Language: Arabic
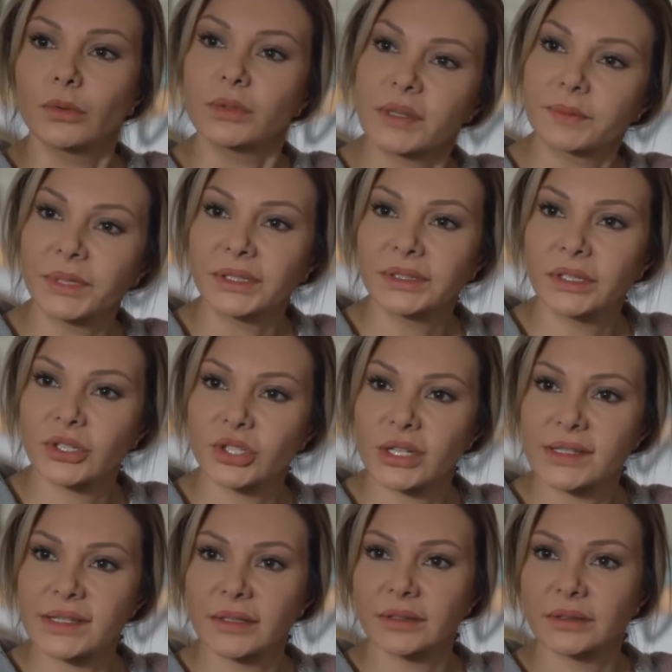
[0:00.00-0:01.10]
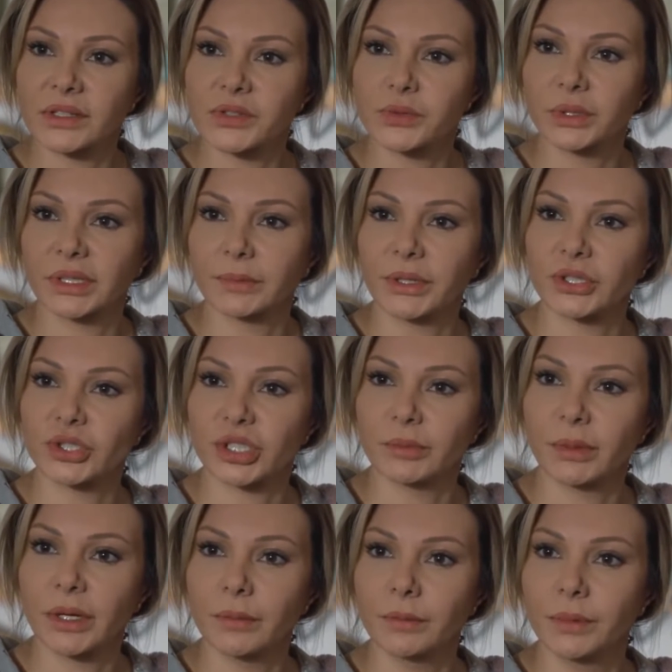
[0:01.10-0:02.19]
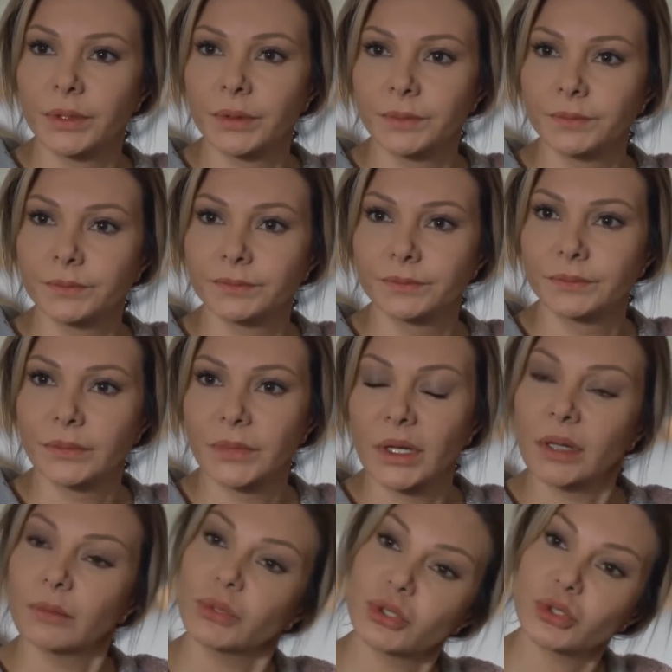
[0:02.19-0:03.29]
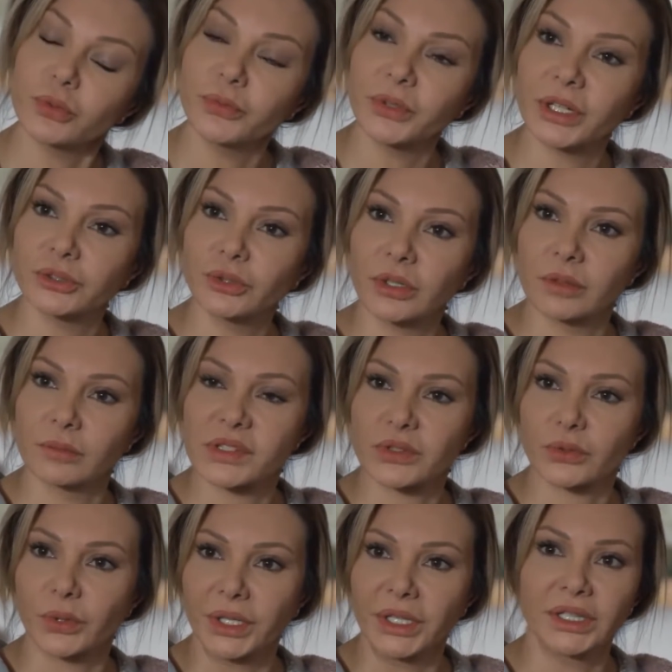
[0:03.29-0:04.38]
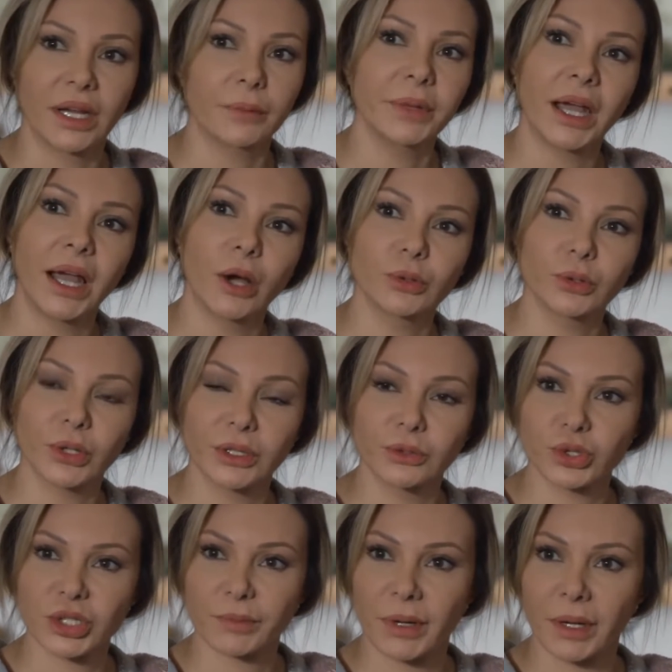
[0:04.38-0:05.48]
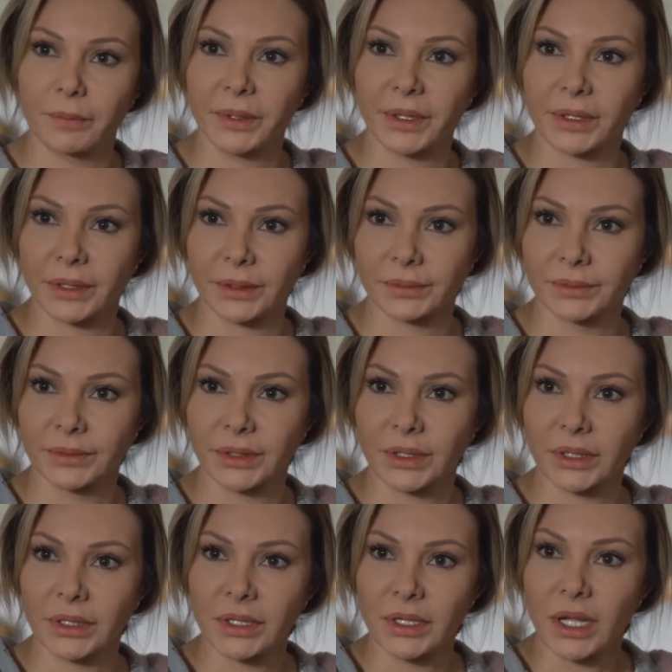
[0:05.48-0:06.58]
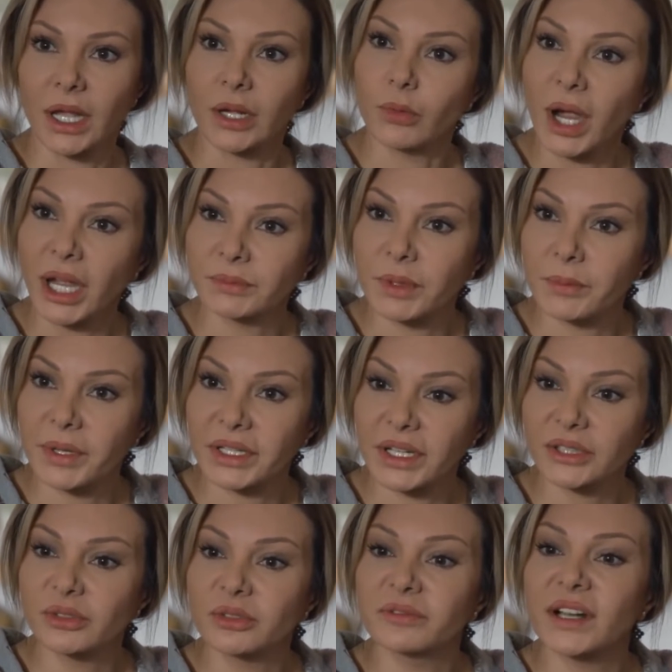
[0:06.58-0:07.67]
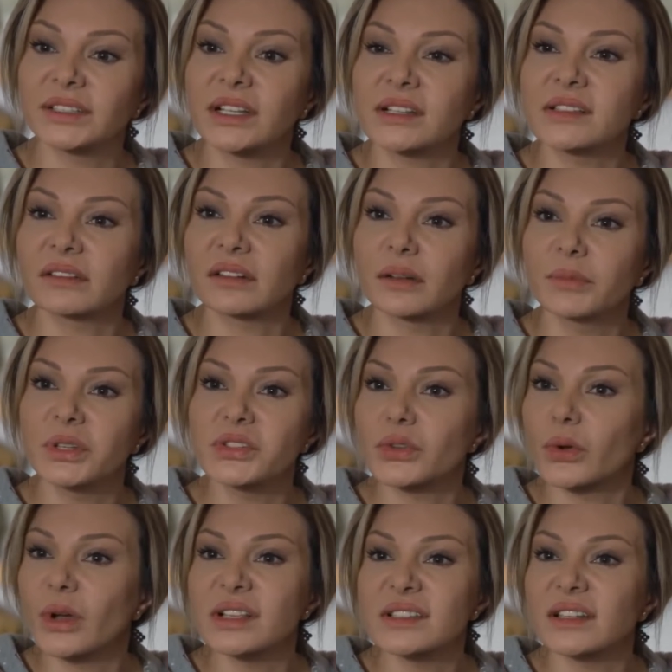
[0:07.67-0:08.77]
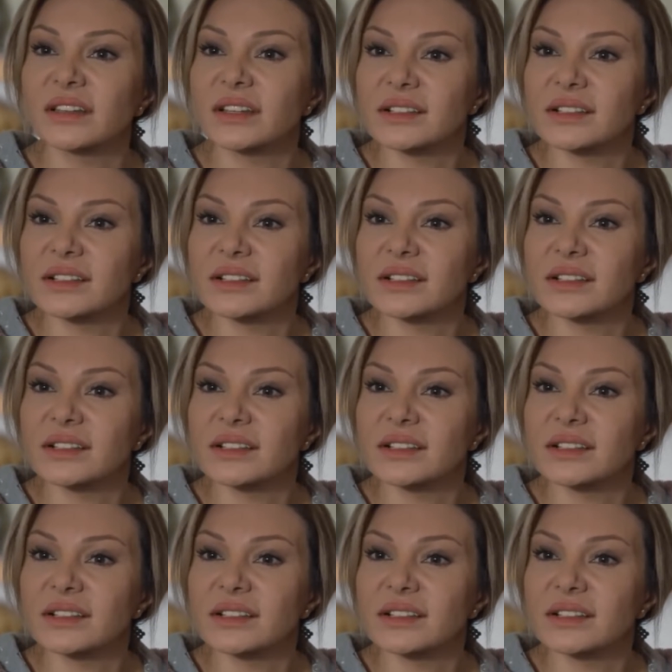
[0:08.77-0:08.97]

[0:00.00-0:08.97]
وإذا بتحضري جلسات التصوير تبع الشباب بتشوفي هدول المصروعين اللي عم بيحاولوا يقلدوا شباب برا الواحد من بيناتهم فاتح زر قميصه واصل